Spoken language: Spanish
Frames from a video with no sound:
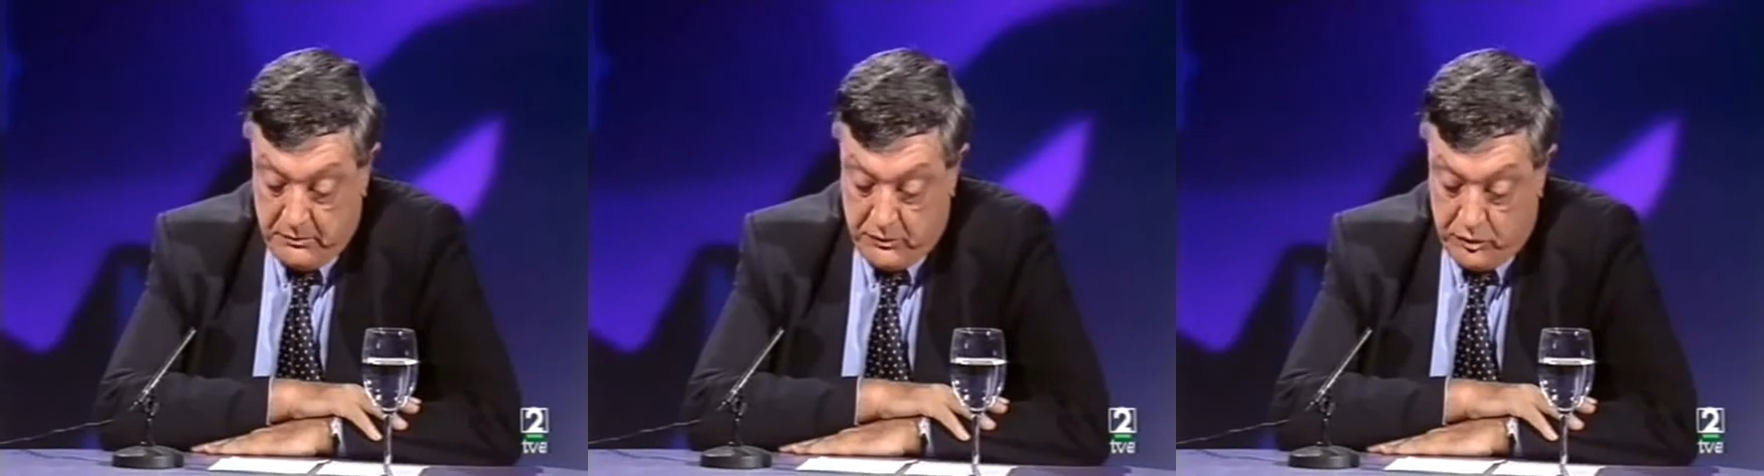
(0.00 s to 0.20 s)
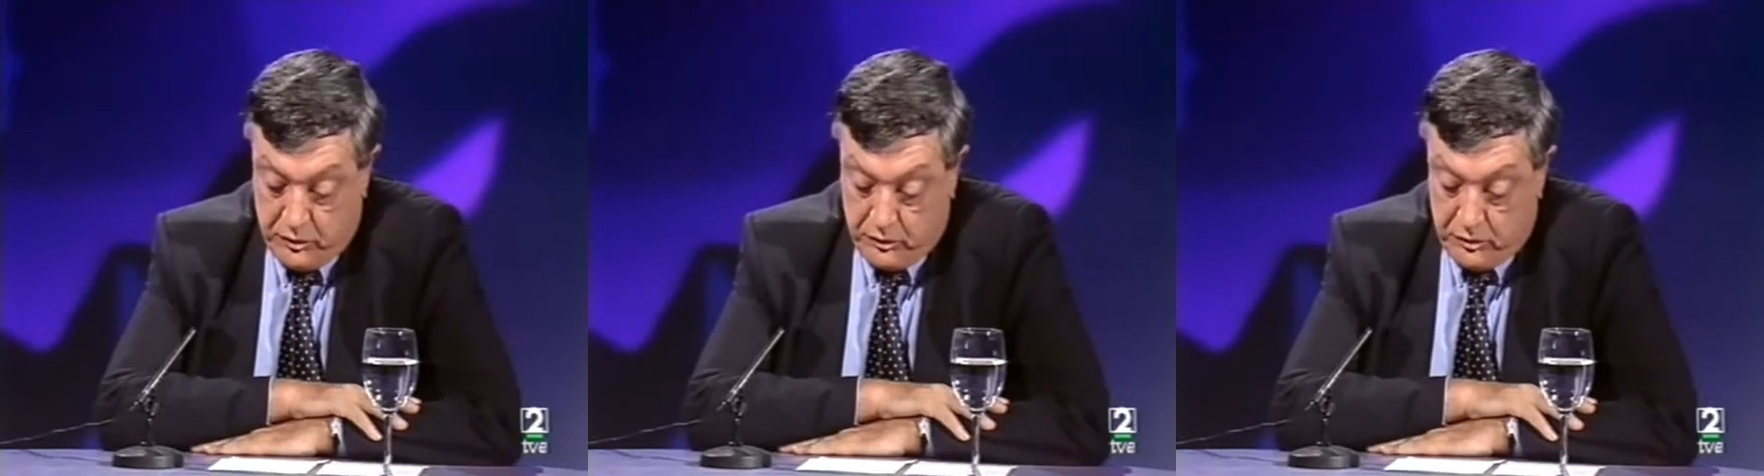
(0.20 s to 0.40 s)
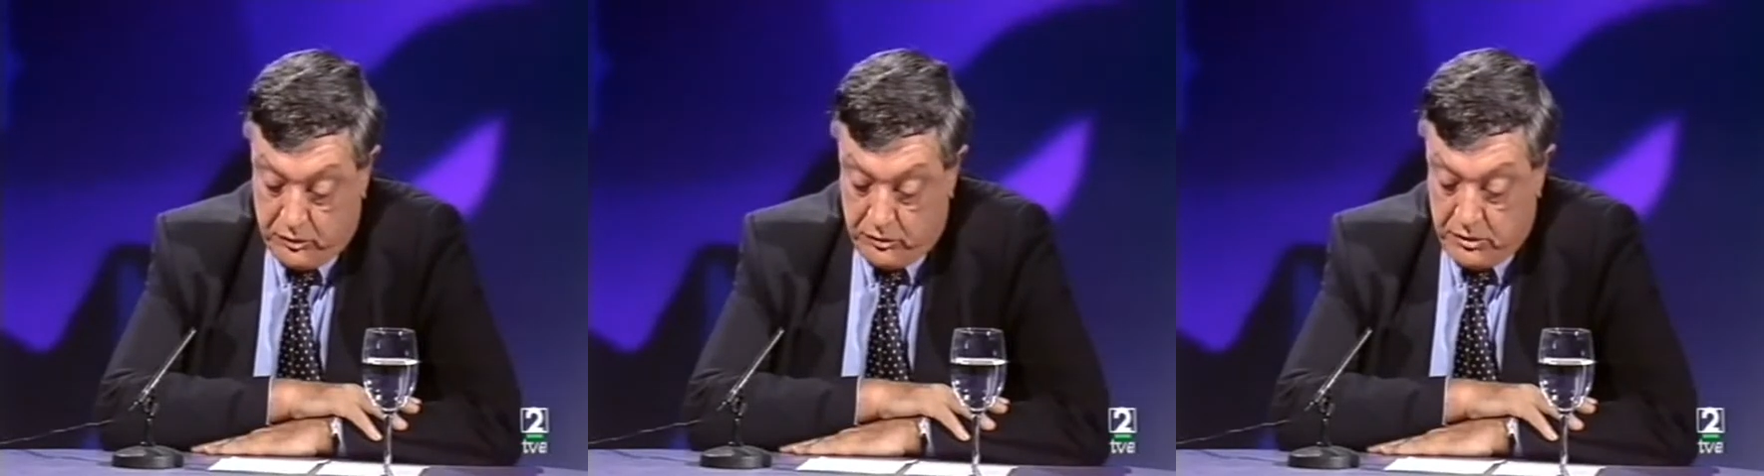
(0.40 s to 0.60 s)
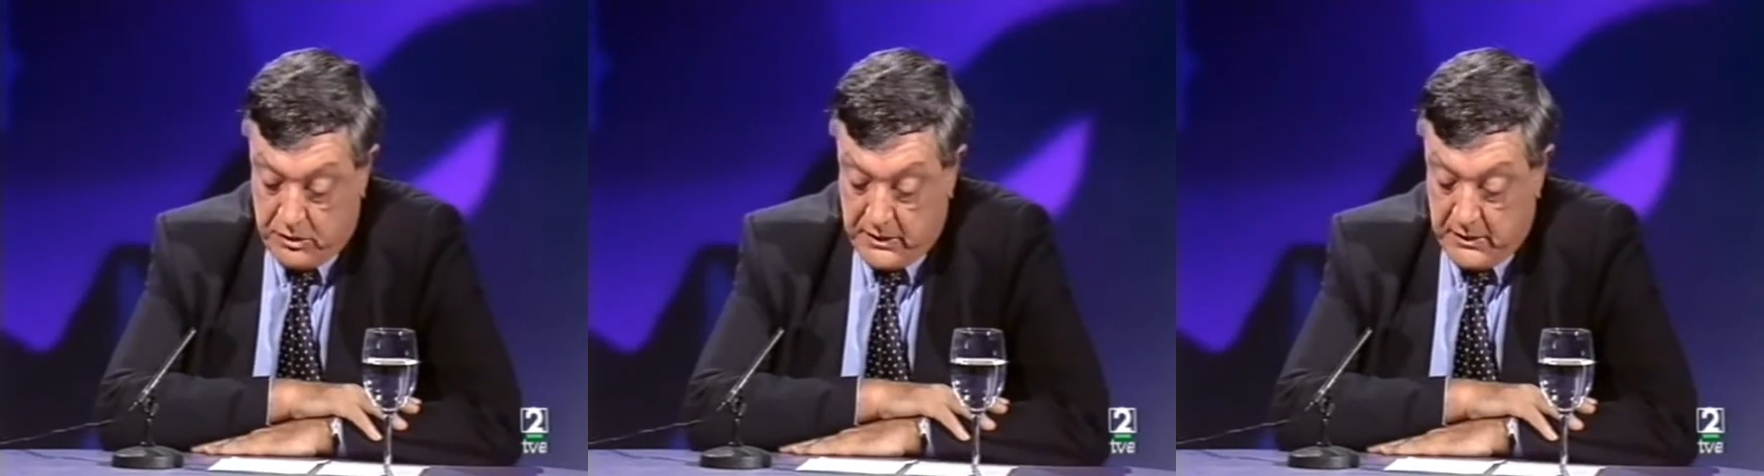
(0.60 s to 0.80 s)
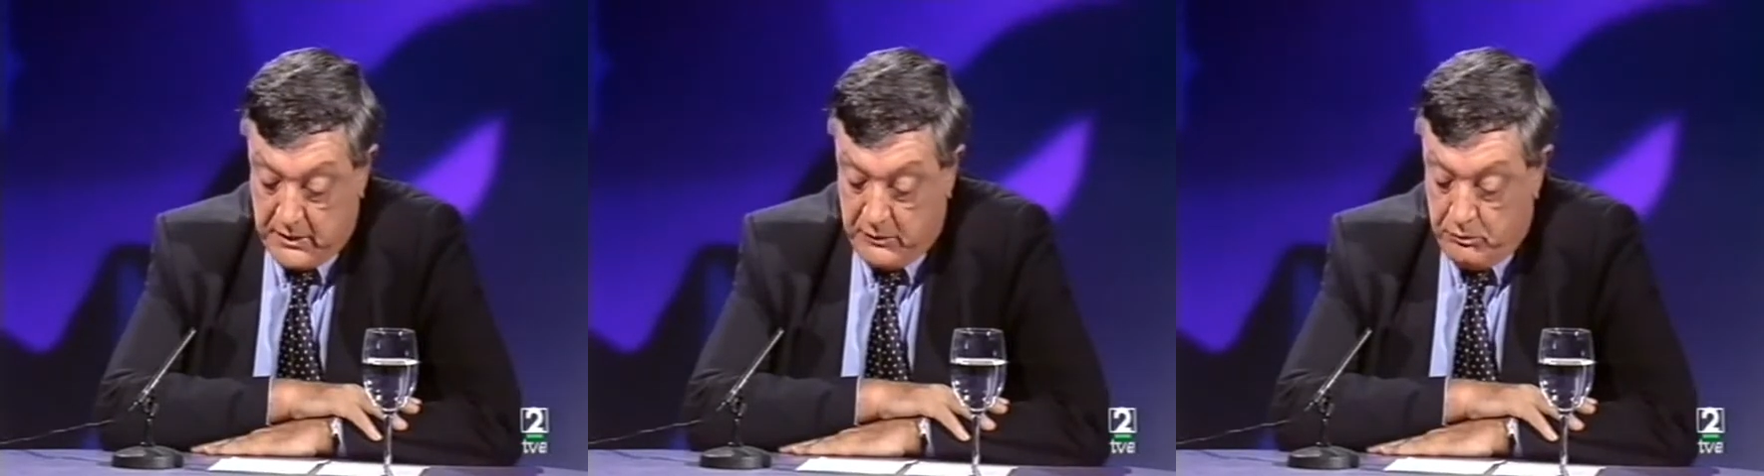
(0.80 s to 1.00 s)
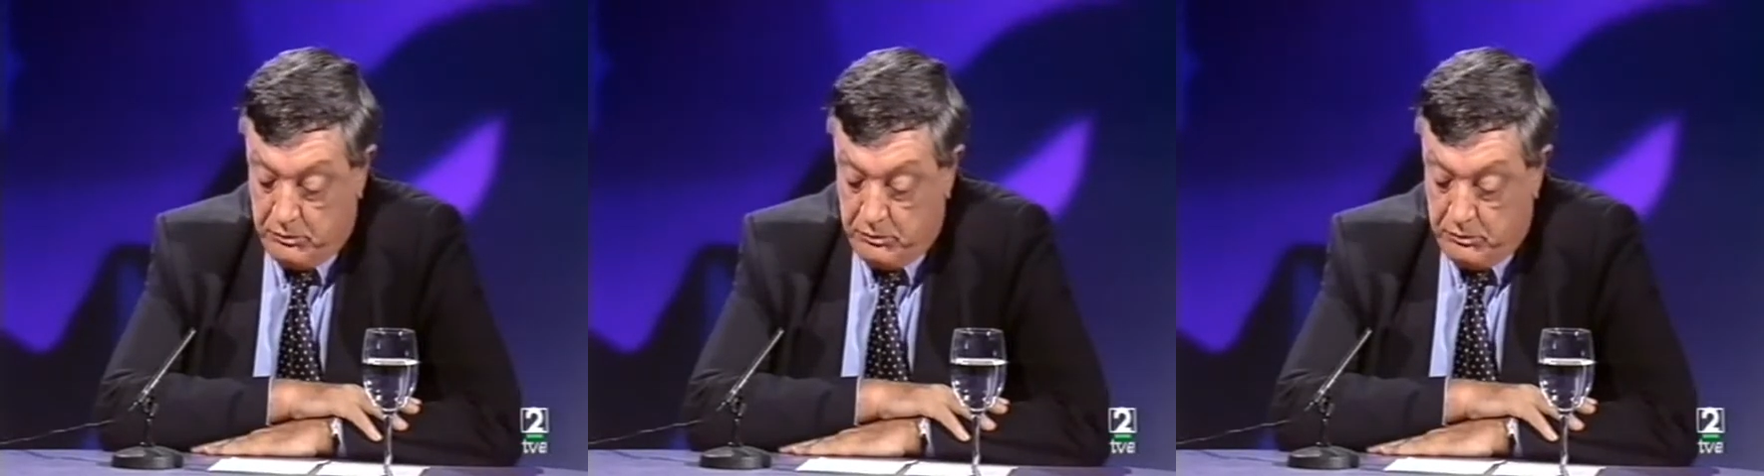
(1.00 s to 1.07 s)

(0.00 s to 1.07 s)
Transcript: vosotros a